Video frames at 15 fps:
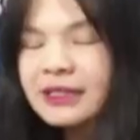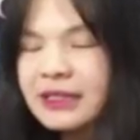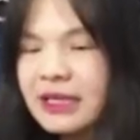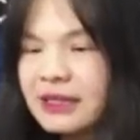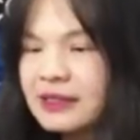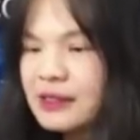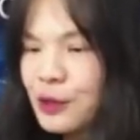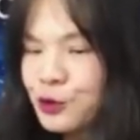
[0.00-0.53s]
今
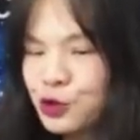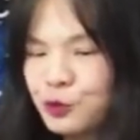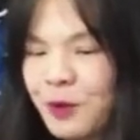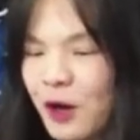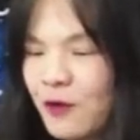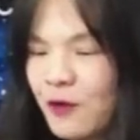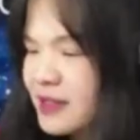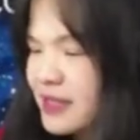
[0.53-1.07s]
天《自由时
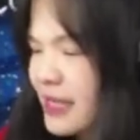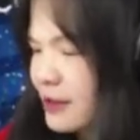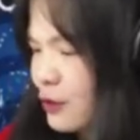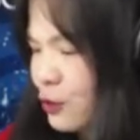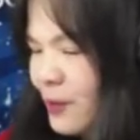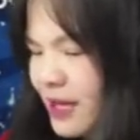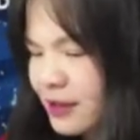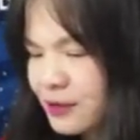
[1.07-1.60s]
报》放在
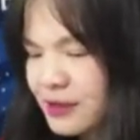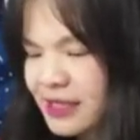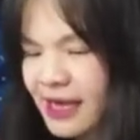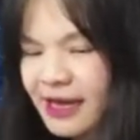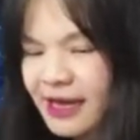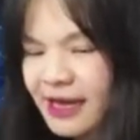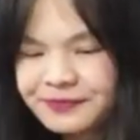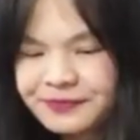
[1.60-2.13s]
头版头
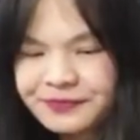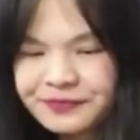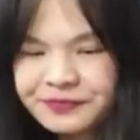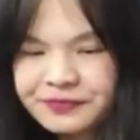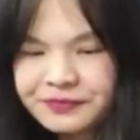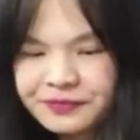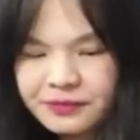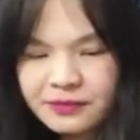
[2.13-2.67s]

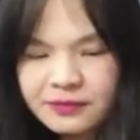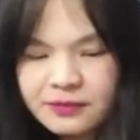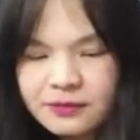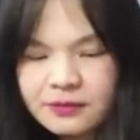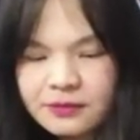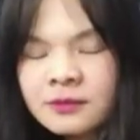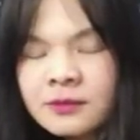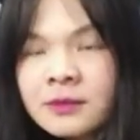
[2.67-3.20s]

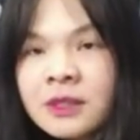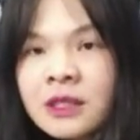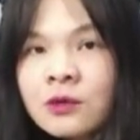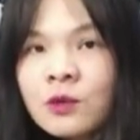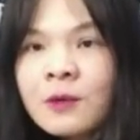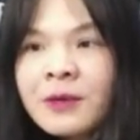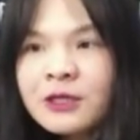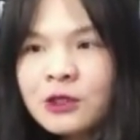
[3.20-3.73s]

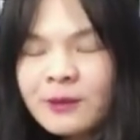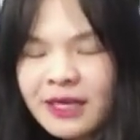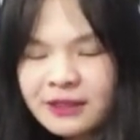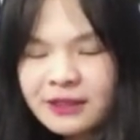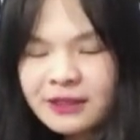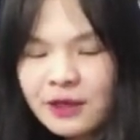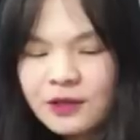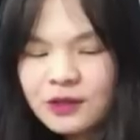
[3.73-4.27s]
条。《旺报》头版
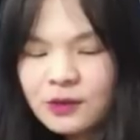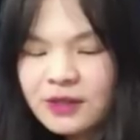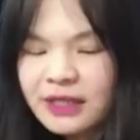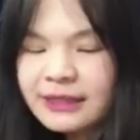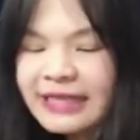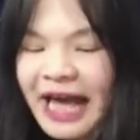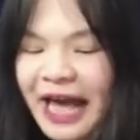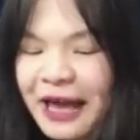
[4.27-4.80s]
头告诉
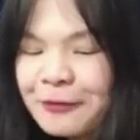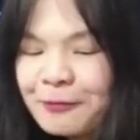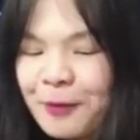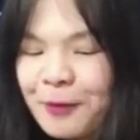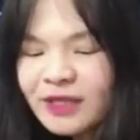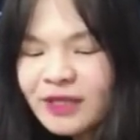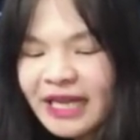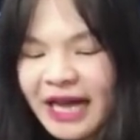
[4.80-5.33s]
您：台
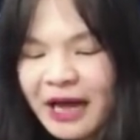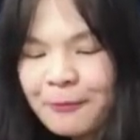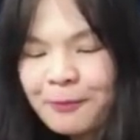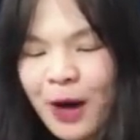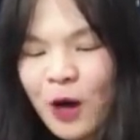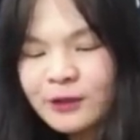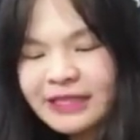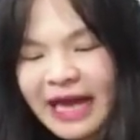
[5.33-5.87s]
胞纳
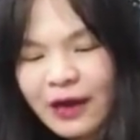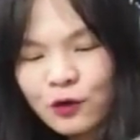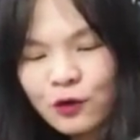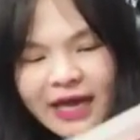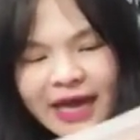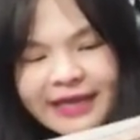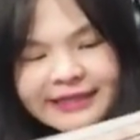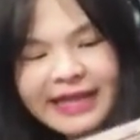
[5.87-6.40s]
保，大
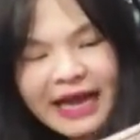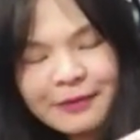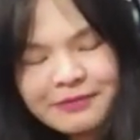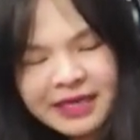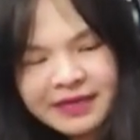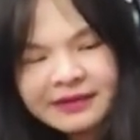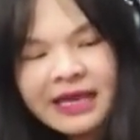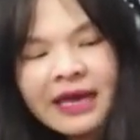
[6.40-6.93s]
陆开大
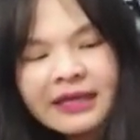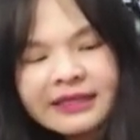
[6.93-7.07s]
门，